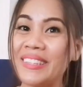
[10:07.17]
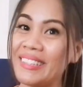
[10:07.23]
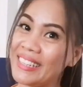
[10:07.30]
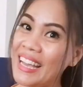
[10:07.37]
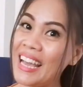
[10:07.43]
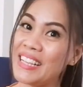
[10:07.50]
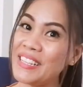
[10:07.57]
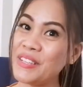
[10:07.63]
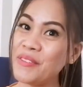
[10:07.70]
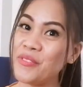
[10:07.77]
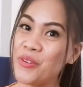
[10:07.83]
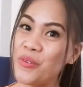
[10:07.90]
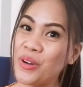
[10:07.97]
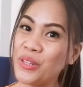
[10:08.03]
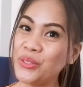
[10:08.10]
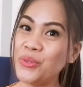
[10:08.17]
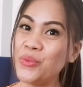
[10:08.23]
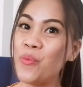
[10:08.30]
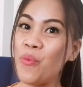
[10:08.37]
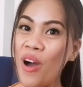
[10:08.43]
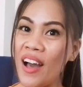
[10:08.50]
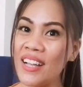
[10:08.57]
But guys, if you want to
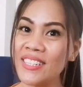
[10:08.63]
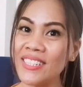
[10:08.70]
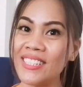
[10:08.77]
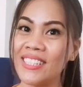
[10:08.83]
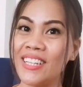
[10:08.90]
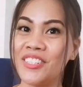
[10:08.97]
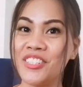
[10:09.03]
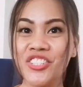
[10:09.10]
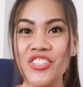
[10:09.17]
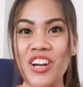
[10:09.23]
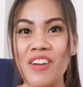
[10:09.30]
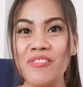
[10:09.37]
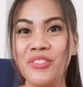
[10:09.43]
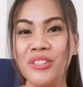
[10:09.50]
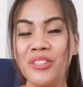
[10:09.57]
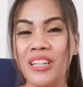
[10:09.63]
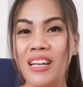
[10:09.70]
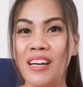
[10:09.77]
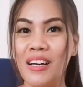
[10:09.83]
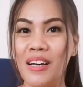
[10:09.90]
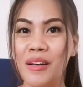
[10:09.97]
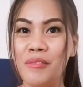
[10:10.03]
watch their travel
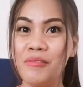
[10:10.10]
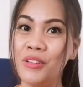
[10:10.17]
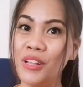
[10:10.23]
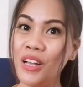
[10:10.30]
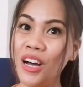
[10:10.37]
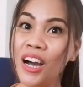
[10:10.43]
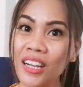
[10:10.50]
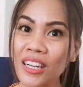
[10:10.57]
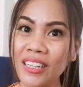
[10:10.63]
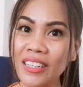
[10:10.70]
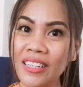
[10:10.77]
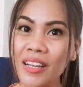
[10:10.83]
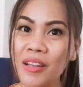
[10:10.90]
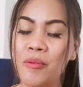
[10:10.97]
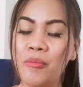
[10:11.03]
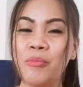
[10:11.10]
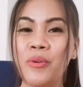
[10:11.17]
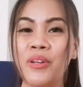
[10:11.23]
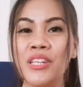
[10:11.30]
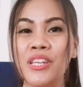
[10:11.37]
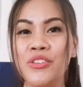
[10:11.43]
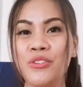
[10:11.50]
uh, vlog,
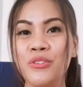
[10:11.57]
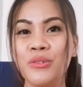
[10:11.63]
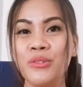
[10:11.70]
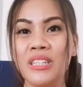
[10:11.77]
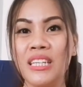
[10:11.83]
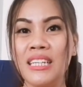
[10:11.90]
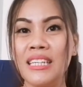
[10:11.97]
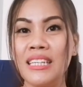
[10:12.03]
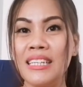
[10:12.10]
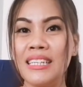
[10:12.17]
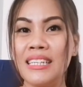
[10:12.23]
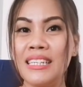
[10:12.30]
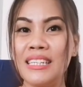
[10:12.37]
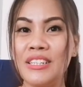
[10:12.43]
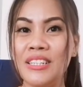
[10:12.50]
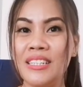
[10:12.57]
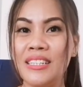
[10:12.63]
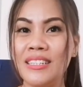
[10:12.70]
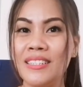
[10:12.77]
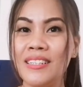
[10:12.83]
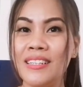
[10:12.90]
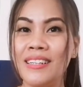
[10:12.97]
pwede nyong i
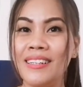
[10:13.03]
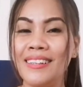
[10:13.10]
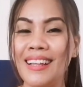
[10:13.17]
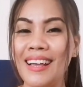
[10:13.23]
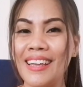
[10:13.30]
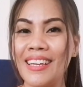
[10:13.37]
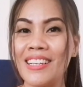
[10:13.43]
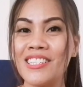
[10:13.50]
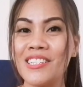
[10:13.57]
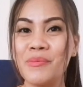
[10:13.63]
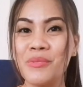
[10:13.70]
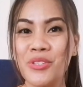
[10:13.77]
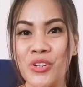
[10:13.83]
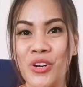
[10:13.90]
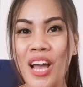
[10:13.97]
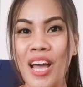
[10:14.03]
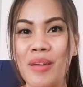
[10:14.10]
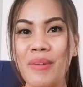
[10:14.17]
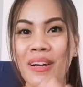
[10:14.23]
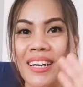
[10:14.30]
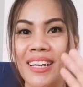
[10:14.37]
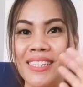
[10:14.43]
like and
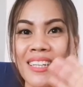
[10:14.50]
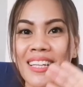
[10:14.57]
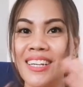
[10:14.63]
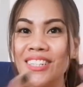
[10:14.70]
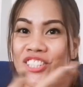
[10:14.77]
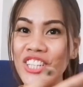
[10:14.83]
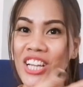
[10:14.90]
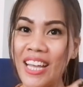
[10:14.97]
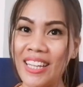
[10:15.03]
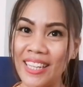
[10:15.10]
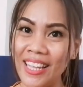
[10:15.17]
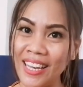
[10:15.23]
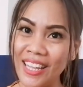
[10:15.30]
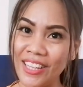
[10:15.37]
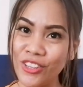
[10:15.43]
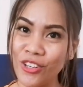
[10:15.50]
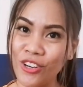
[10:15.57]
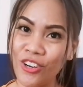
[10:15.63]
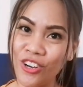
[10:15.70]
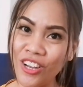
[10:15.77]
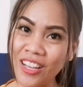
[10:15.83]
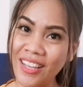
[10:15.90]
subscribe ang kanilang channel.
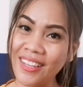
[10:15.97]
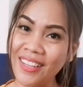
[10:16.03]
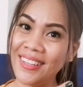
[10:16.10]
Ito.